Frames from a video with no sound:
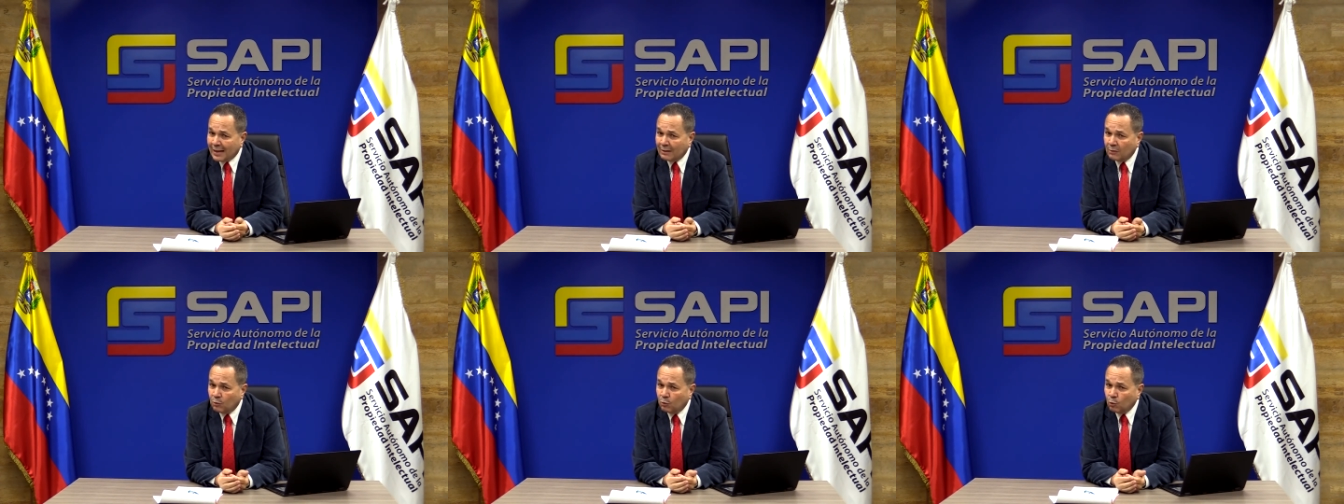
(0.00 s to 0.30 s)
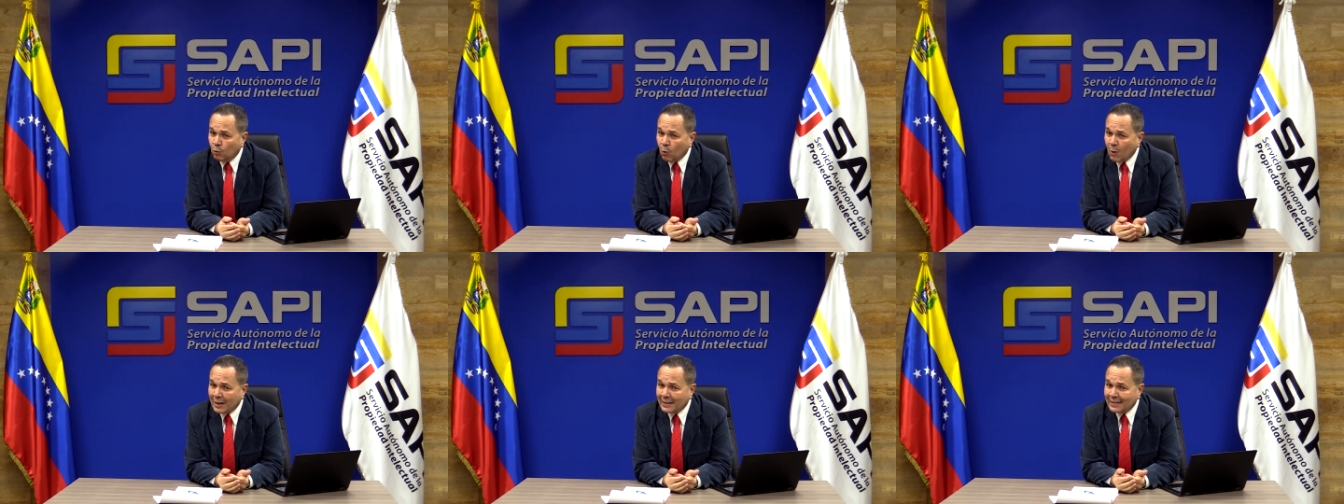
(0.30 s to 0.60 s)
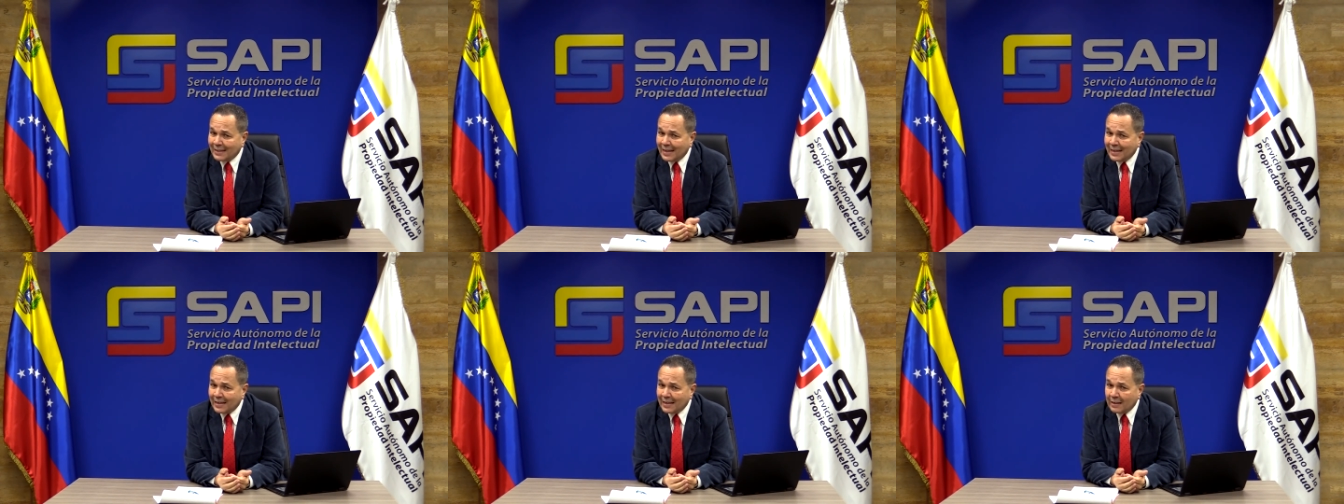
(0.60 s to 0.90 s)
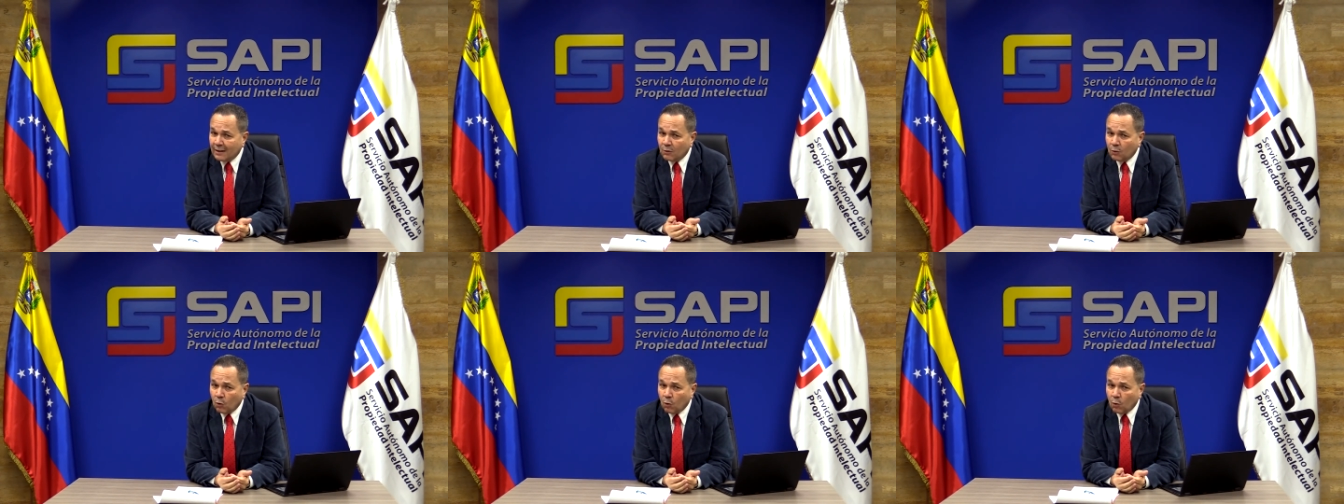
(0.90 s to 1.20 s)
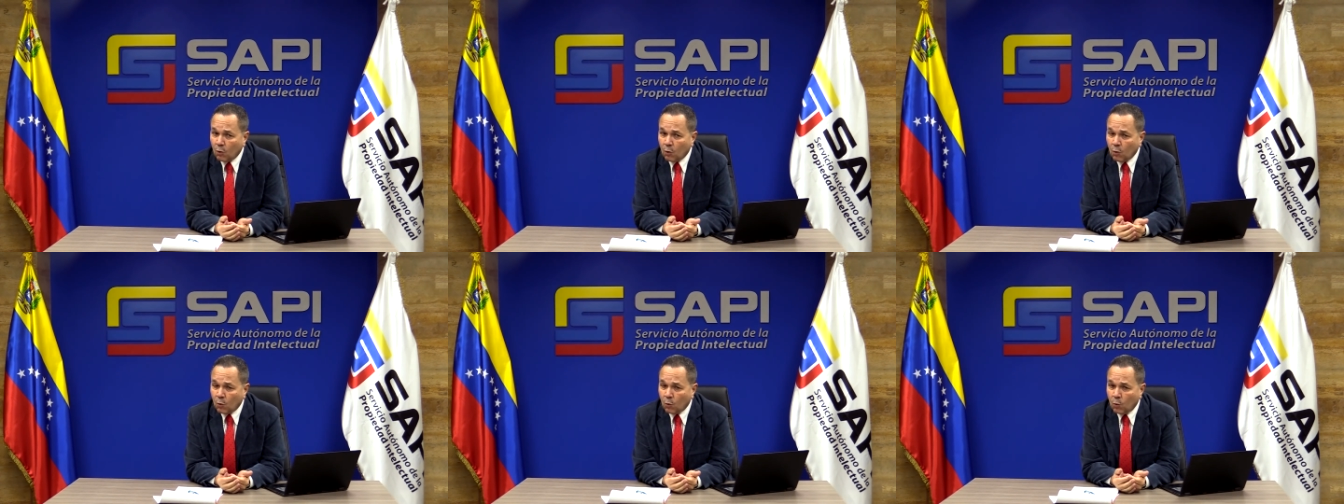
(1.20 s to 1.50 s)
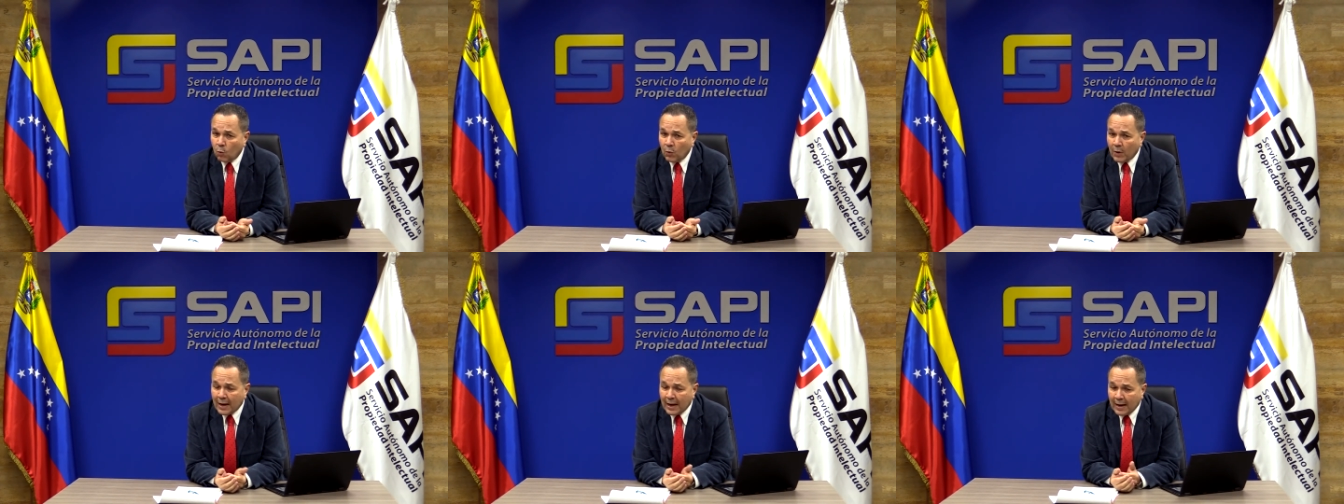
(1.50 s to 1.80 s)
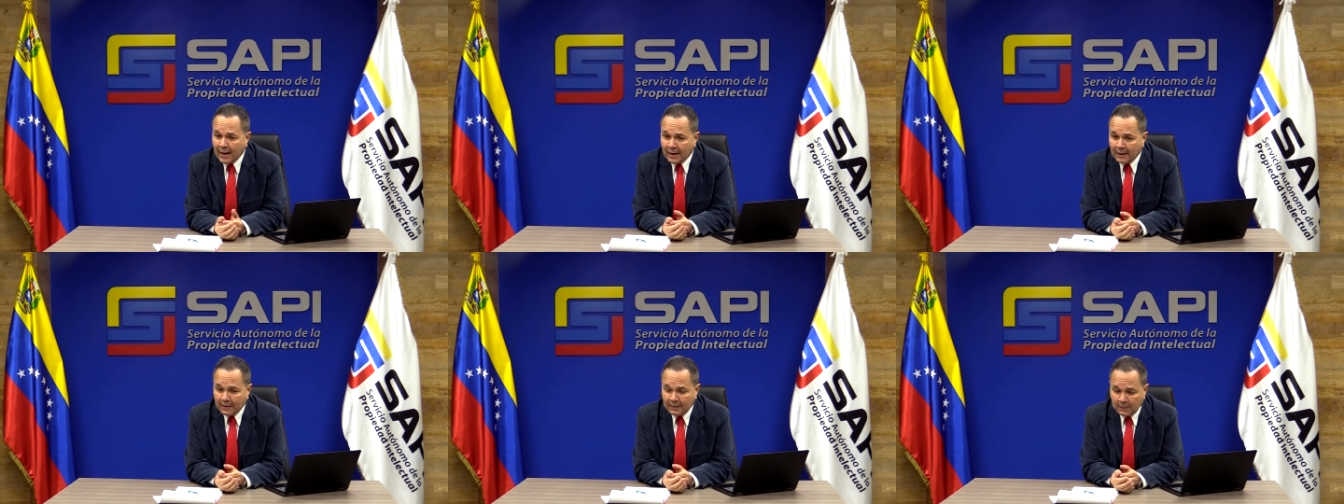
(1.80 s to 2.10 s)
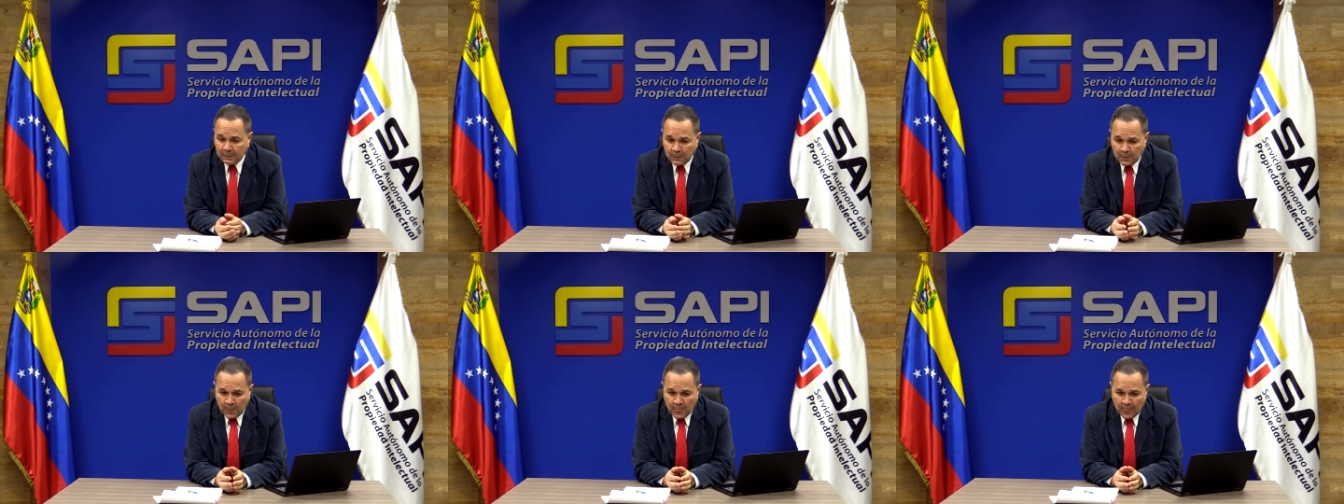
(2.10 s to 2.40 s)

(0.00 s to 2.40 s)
no ha tenido una,